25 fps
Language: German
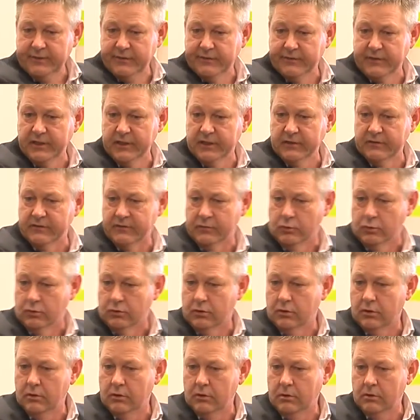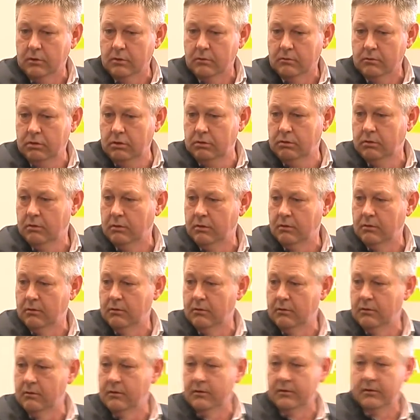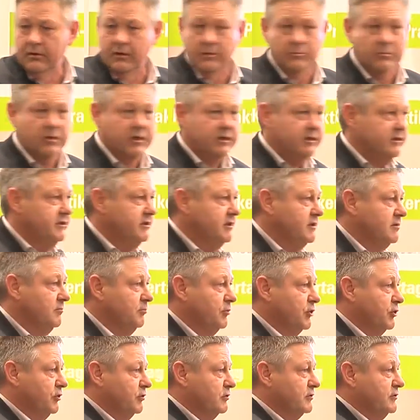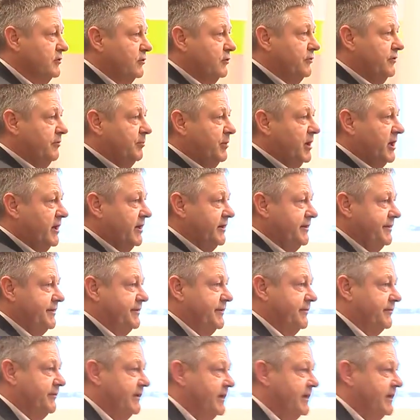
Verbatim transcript: das Ding ist tot im richtigen Produktionsbereich, das